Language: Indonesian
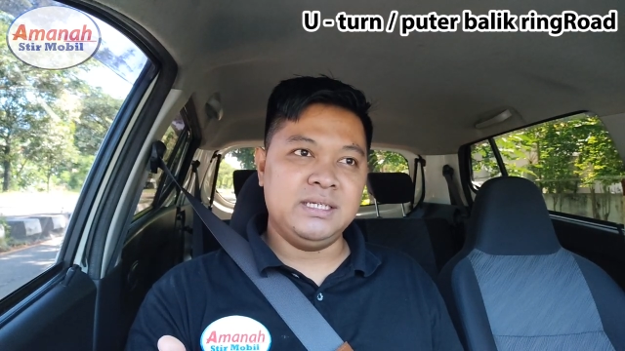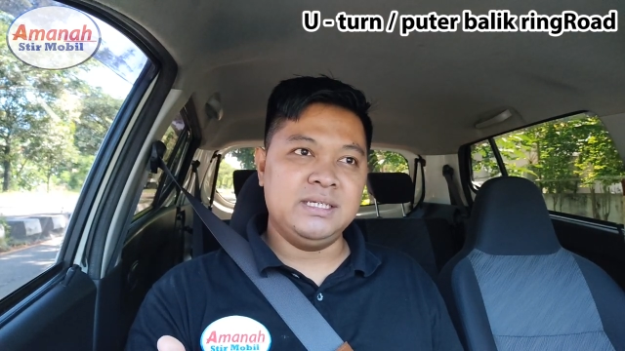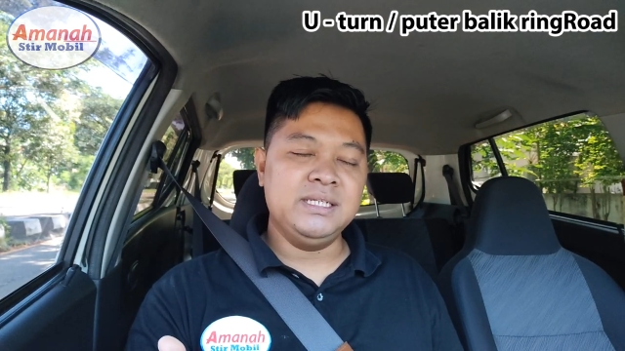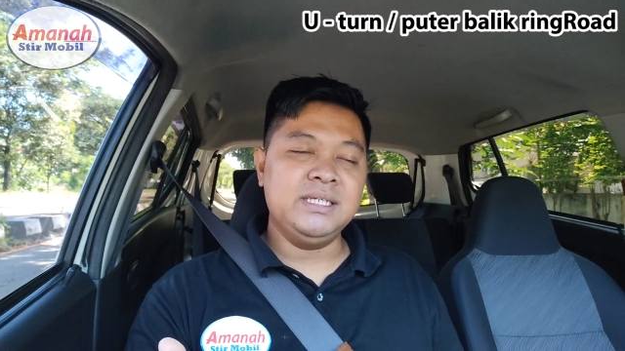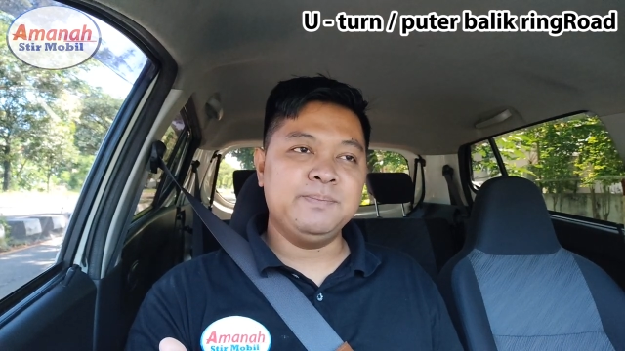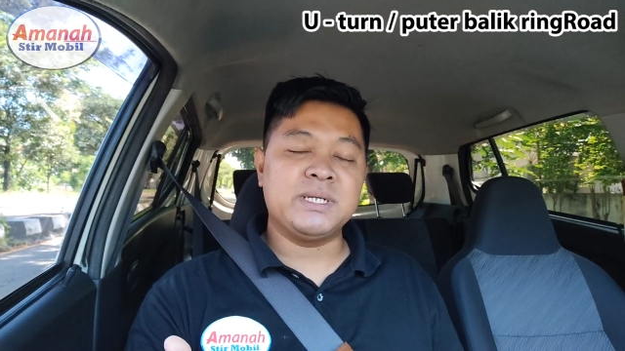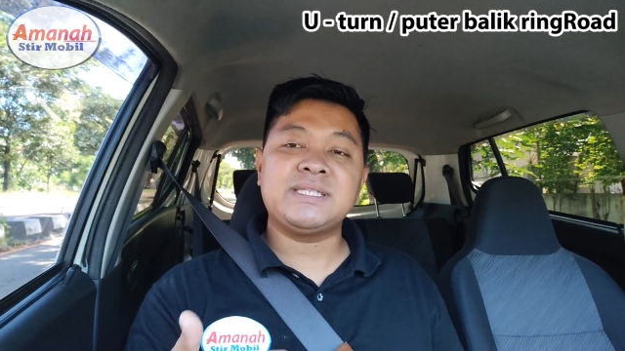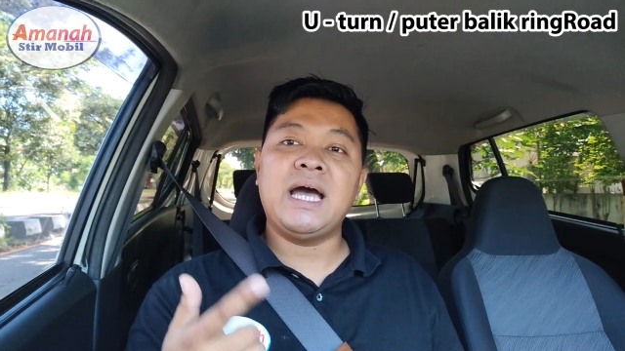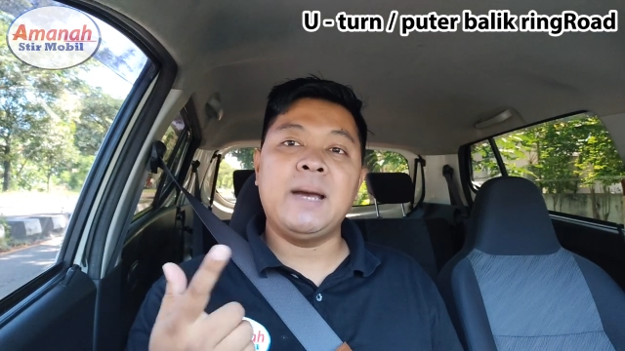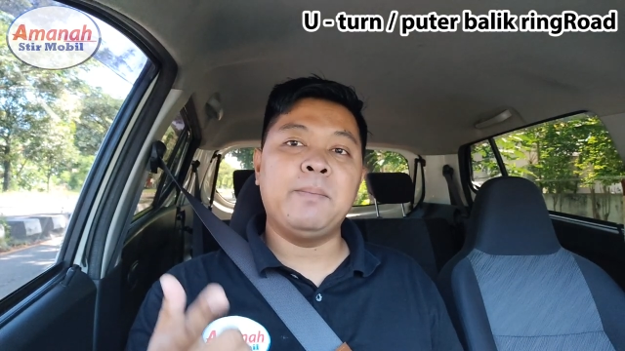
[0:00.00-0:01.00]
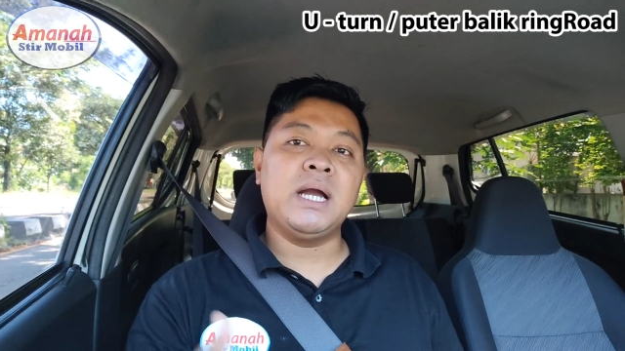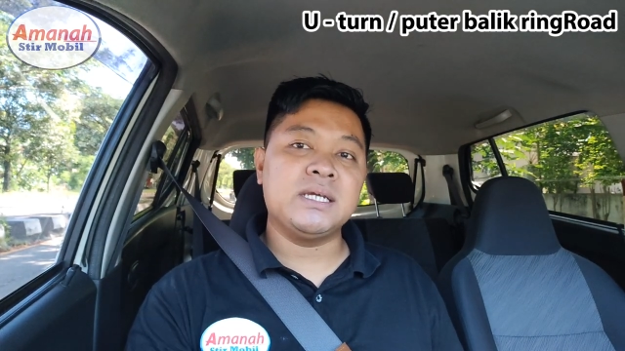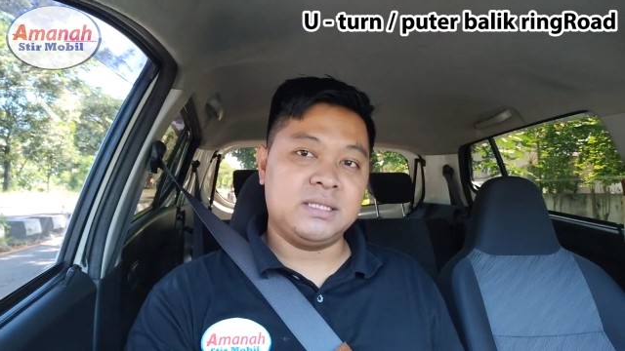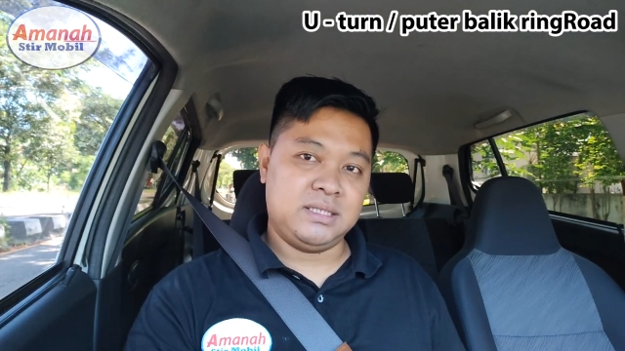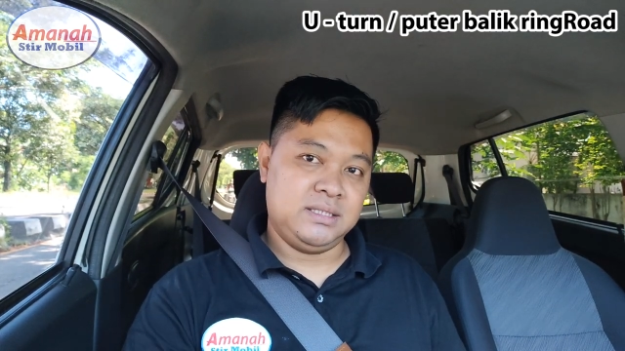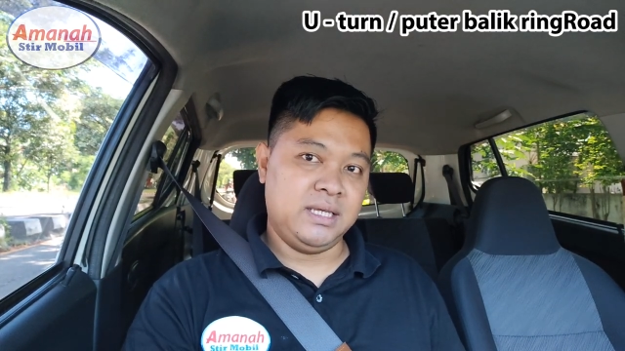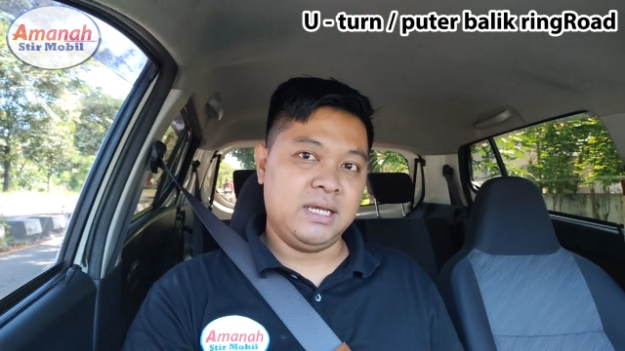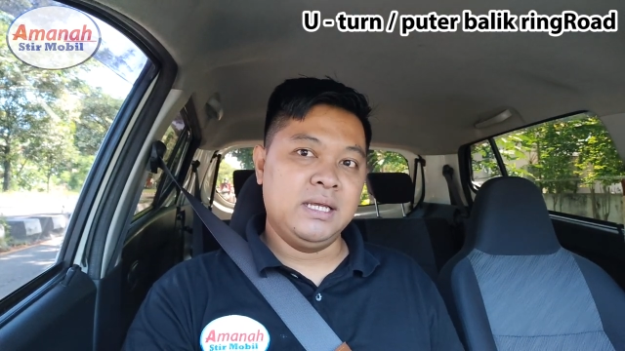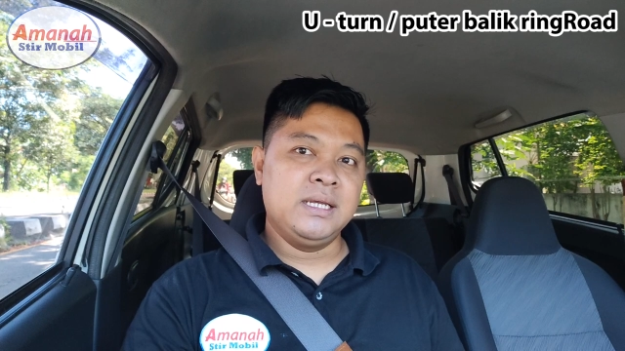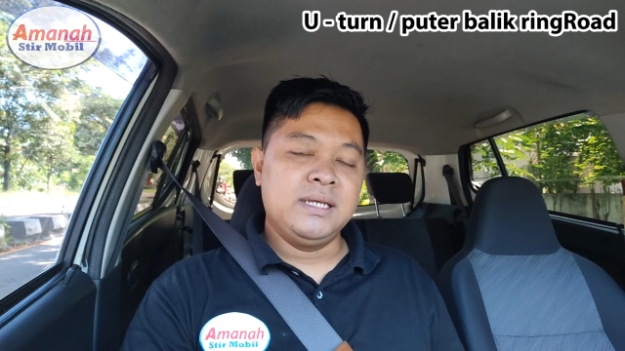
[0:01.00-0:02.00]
ini bertahap banget ya